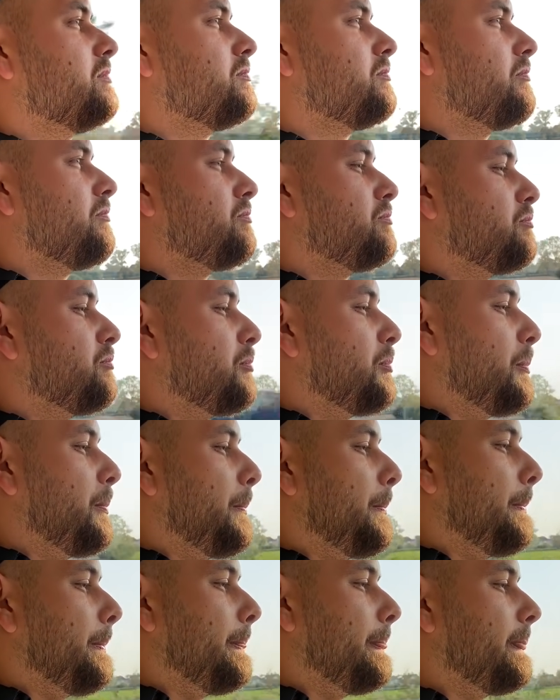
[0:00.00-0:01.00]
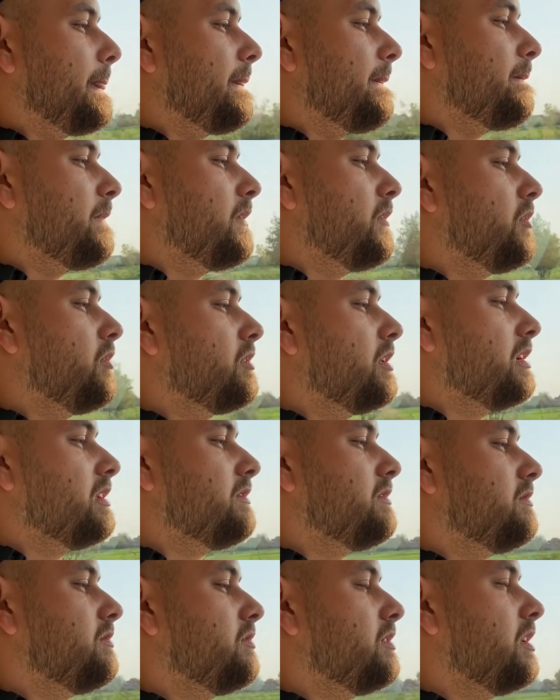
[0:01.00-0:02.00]
Wie viel hat er jetzt runter? 189 oder
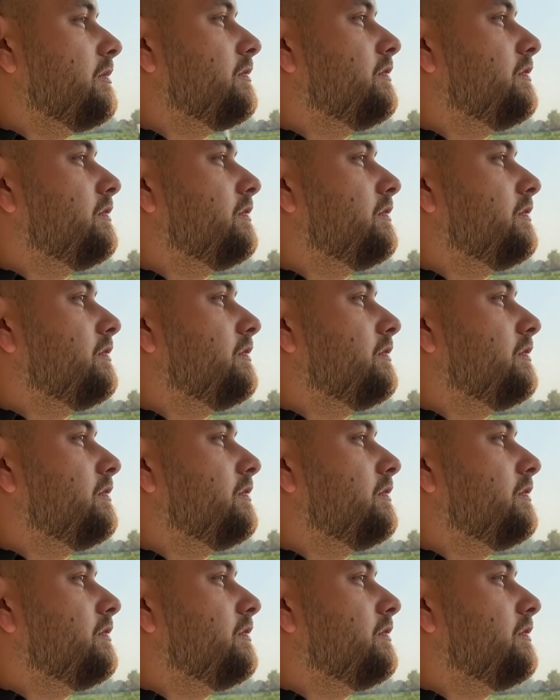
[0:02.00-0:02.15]
so. sowas?